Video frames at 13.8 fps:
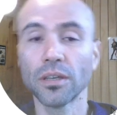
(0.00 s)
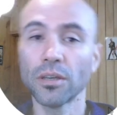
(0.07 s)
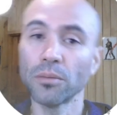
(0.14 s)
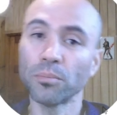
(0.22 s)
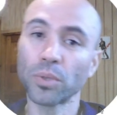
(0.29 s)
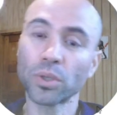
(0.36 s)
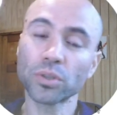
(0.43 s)

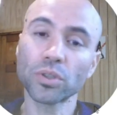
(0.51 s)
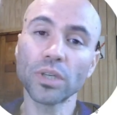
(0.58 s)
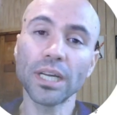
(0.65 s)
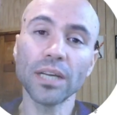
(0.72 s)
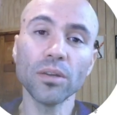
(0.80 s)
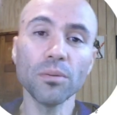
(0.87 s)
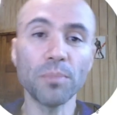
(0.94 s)
Por otro
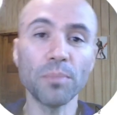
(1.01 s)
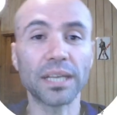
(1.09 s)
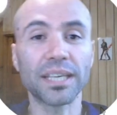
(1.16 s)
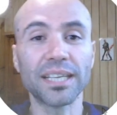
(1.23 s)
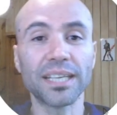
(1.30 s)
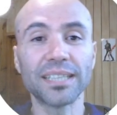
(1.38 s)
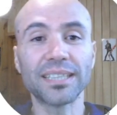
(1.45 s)
lado, para
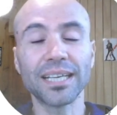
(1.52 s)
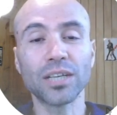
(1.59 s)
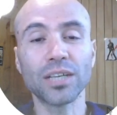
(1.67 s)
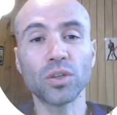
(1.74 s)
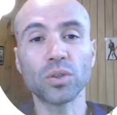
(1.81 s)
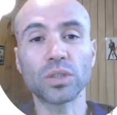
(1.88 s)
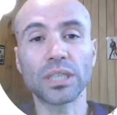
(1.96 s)
quienes
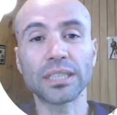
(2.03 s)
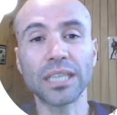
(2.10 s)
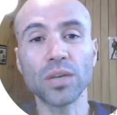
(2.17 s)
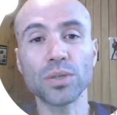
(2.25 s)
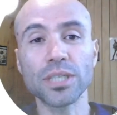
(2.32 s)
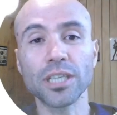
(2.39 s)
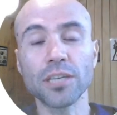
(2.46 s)
tengan
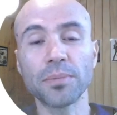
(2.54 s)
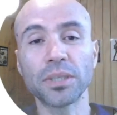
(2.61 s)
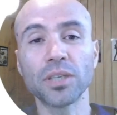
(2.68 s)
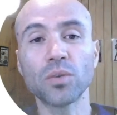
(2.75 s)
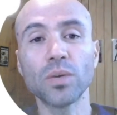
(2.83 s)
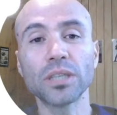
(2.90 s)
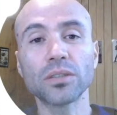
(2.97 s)
contratado
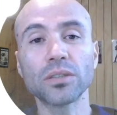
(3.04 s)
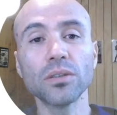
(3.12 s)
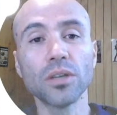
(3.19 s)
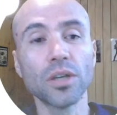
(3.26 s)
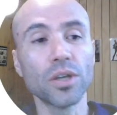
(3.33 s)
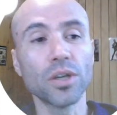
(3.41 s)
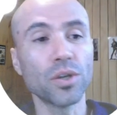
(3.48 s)
ChatGPT 4,
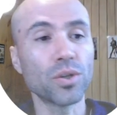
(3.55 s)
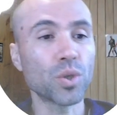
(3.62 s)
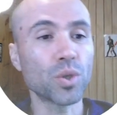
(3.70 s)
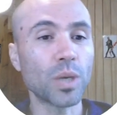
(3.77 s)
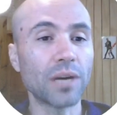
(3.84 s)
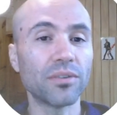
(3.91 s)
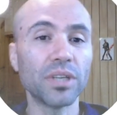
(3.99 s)

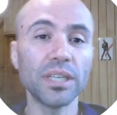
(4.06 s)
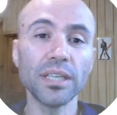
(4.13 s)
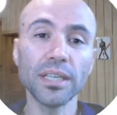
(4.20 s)
yo abrí